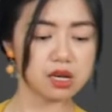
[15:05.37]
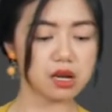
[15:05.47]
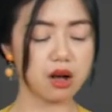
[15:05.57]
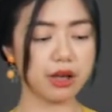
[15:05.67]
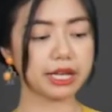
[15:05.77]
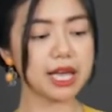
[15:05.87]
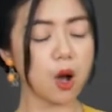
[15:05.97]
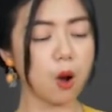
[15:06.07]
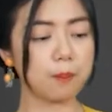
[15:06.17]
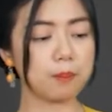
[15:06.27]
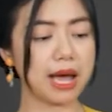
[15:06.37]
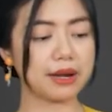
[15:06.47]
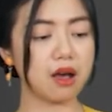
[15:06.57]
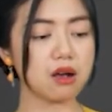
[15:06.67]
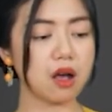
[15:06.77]
rồi cái hộp mà
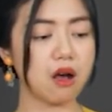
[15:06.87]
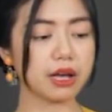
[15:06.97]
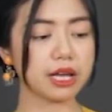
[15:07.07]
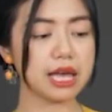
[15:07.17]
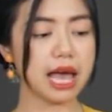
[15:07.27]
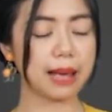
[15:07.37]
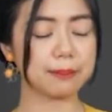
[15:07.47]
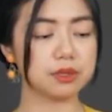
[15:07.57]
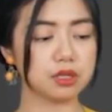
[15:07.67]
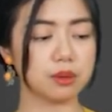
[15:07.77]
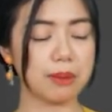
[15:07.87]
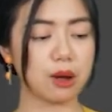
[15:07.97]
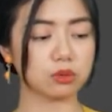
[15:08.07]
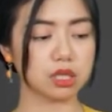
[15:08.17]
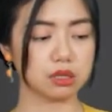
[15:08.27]
nó có cái hàm lượng
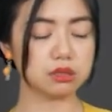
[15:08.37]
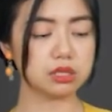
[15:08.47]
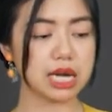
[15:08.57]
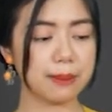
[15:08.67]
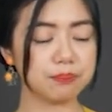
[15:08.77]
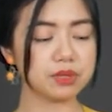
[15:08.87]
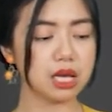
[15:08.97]
bào tử nấm